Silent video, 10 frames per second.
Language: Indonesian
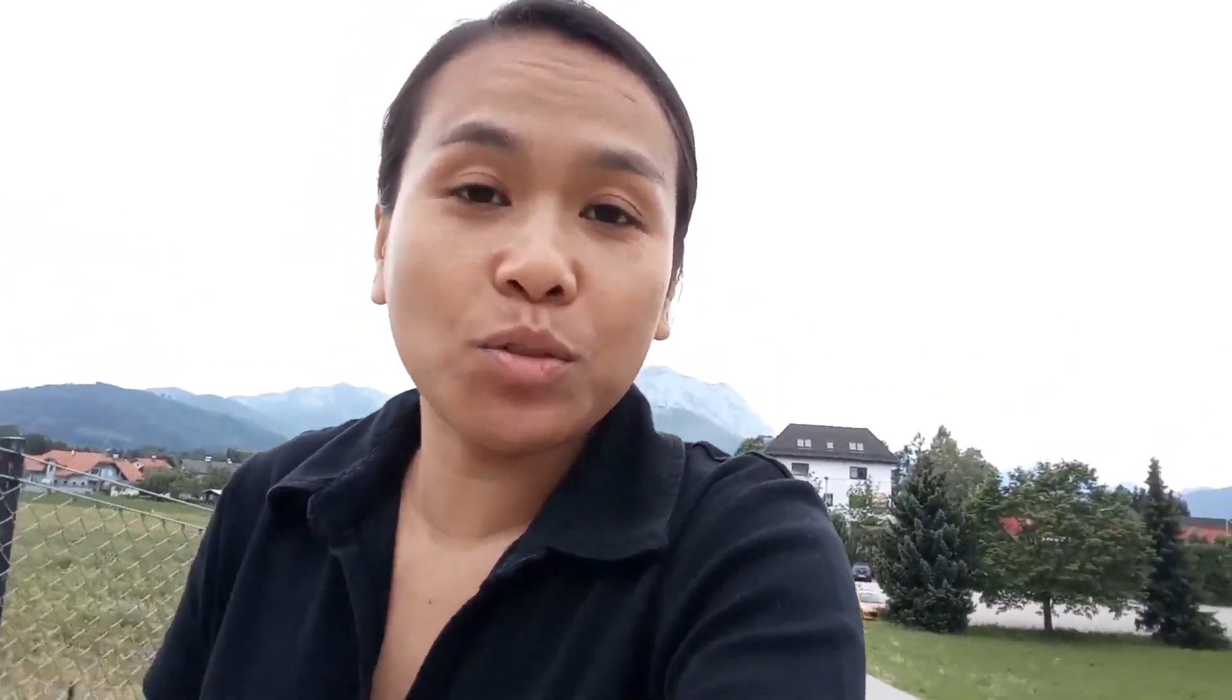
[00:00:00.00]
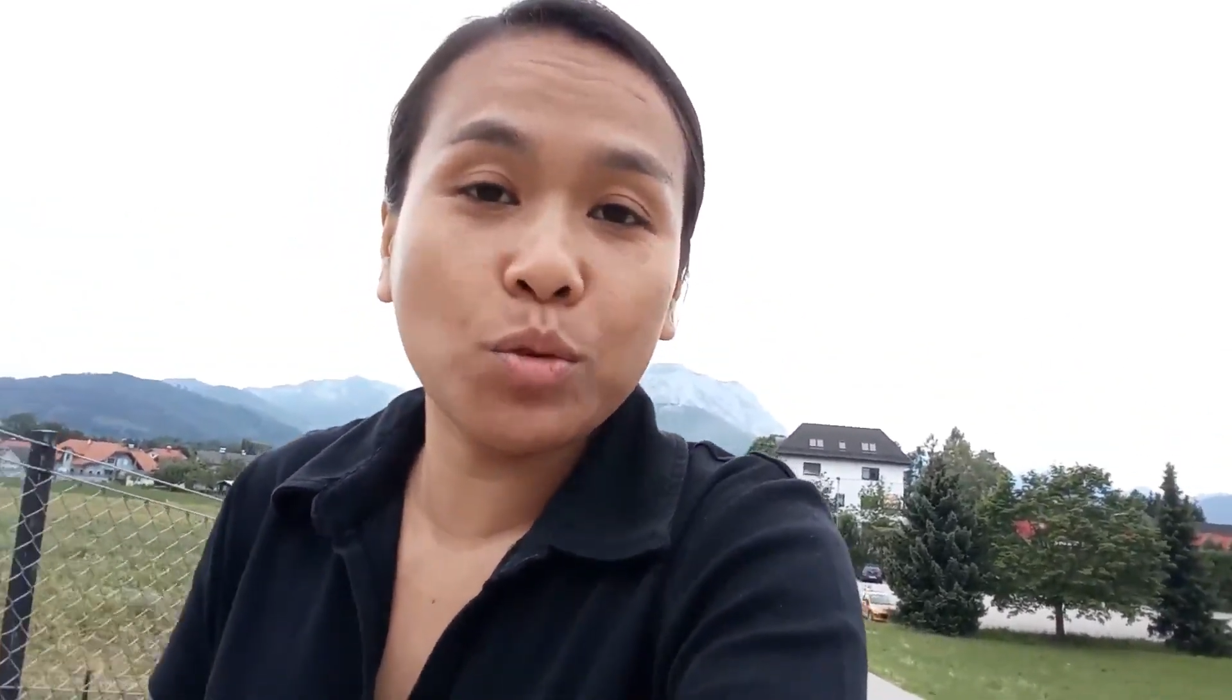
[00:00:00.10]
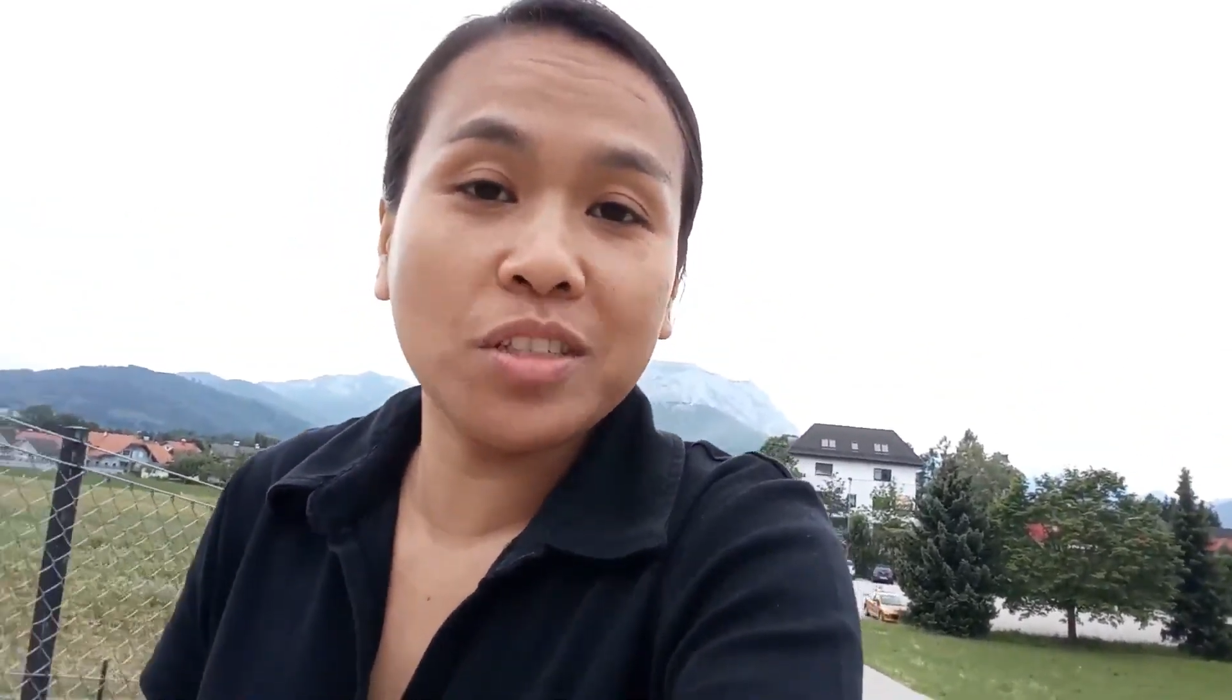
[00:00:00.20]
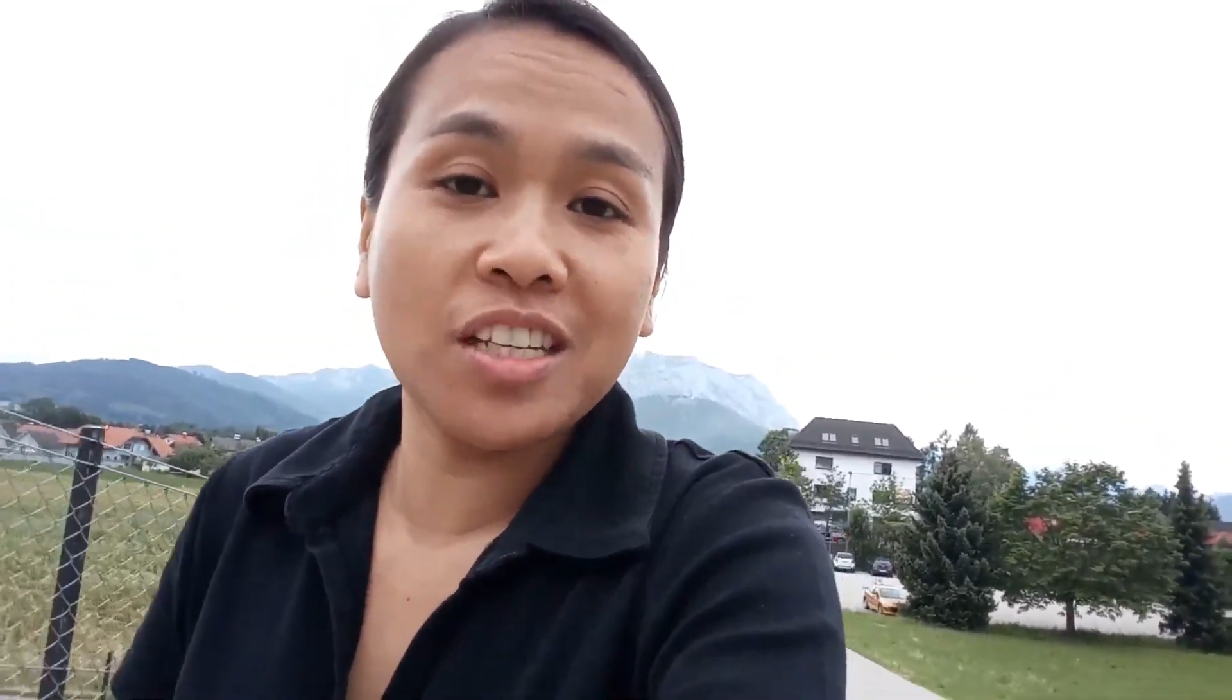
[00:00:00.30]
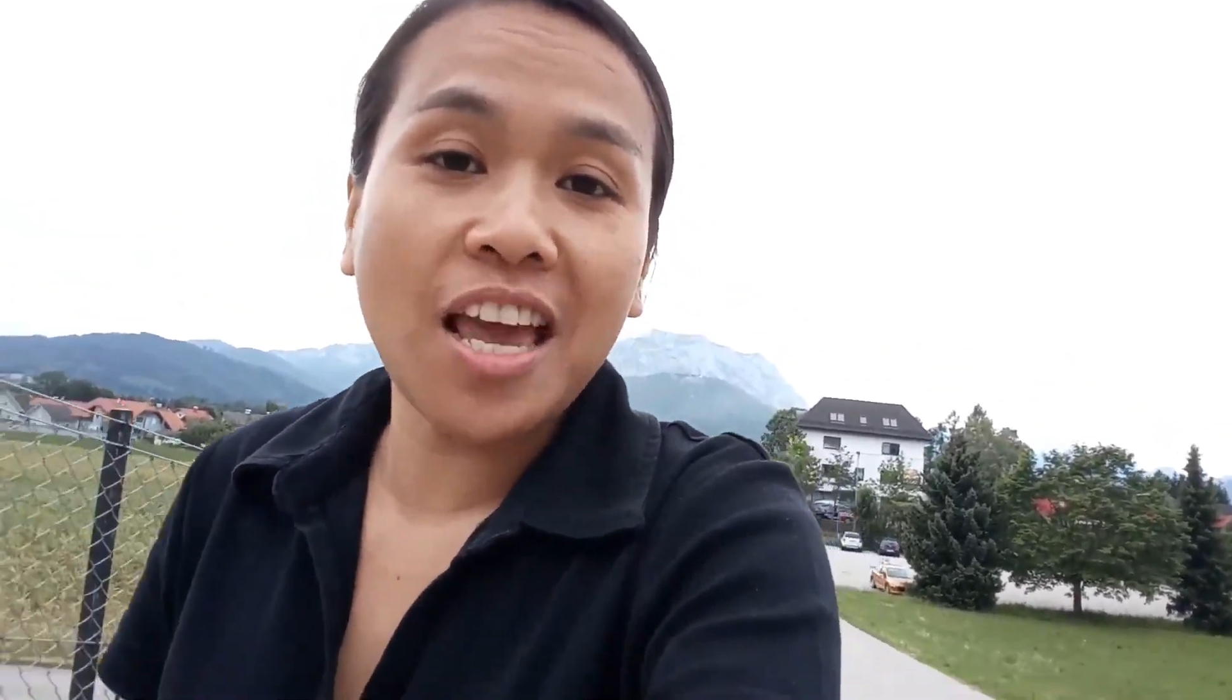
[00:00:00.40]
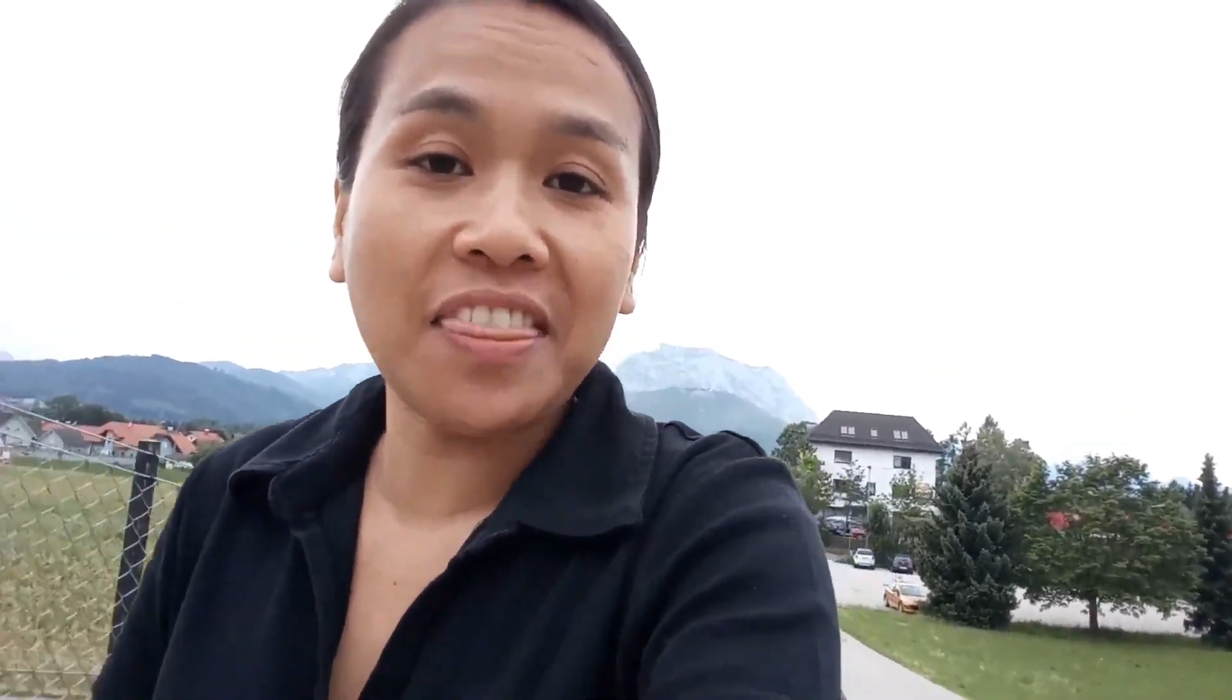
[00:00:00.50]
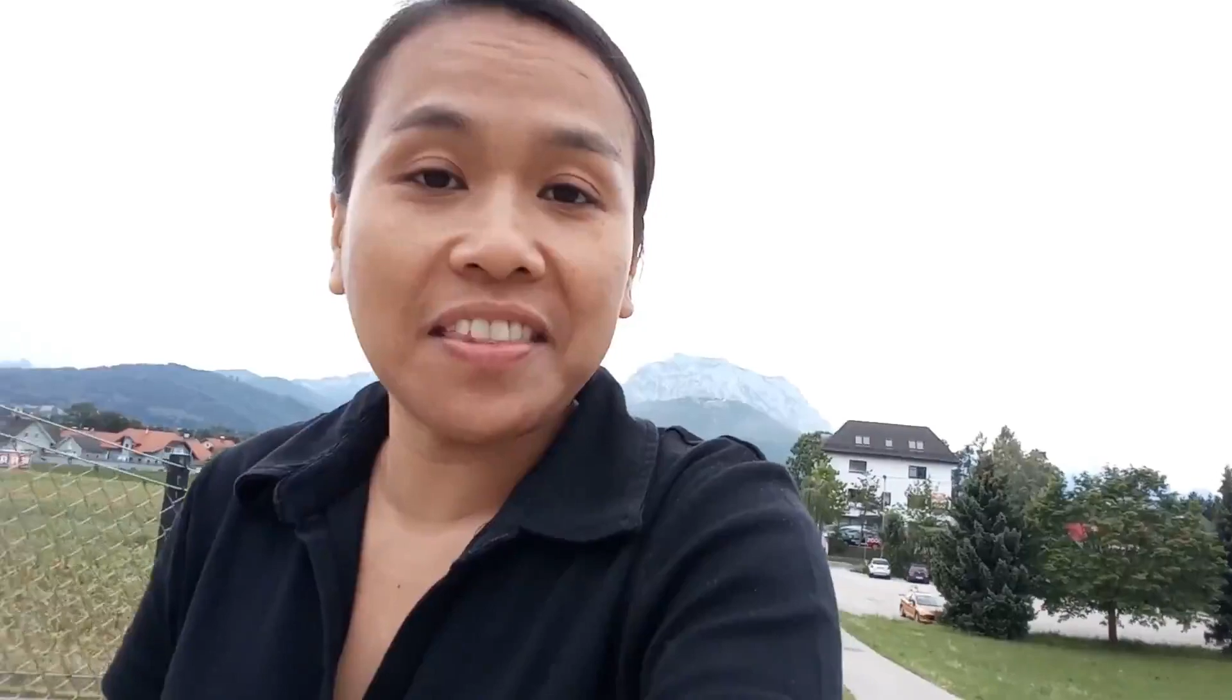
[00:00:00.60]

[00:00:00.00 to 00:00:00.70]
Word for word: kucingnya